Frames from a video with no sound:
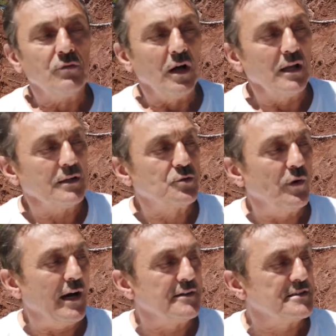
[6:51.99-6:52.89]
Vallahi
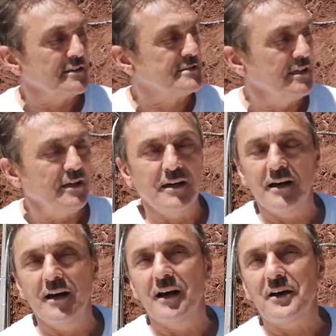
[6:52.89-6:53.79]
dua edeceksin
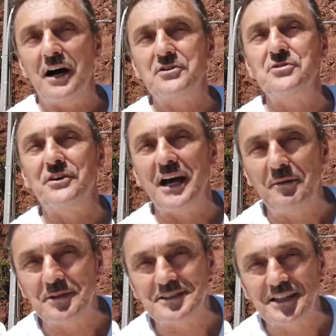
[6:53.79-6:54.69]
e, kar çok
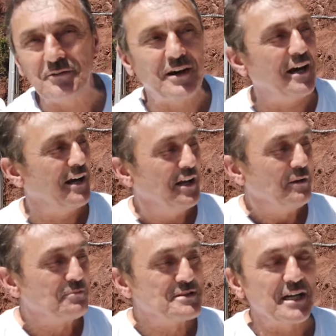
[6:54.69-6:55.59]
yağmasın diye veya
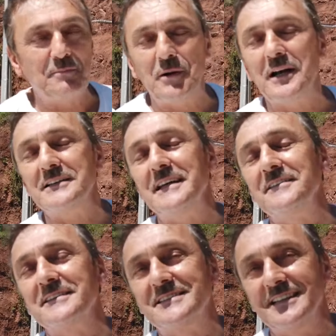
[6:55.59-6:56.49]
bizlere para
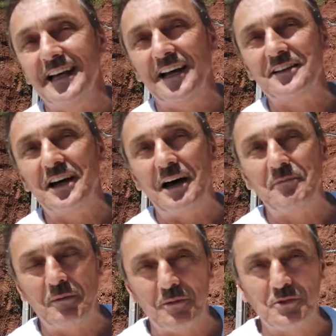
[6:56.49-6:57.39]
kazandırsın yani.
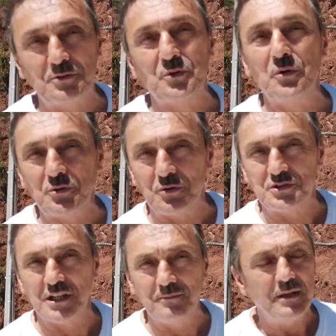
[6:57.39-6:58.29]
tamam, ama bunu doğru
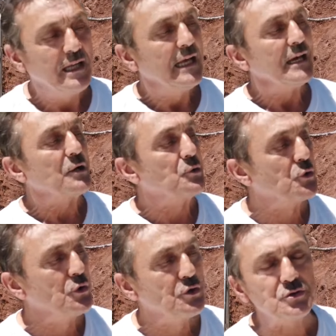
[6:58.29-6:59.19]
konuşalım.
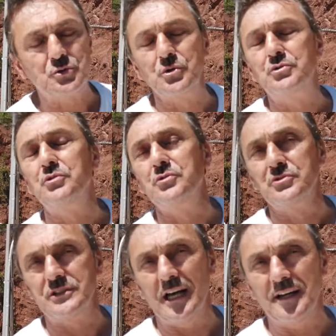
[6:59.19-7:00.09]
Kırıyorsunuz,
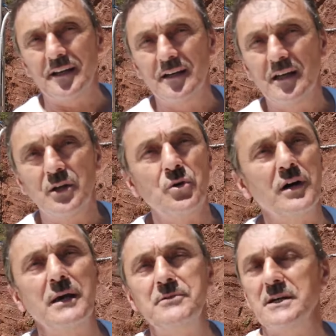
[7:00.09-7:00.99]
kırıtırınız yani. Ha,
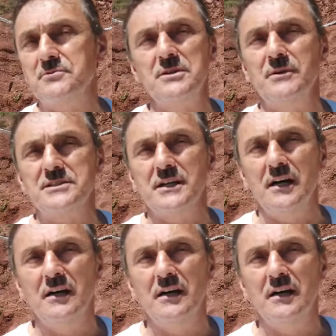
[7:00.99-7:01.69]
Yok tabii. yapacak bir şey başka.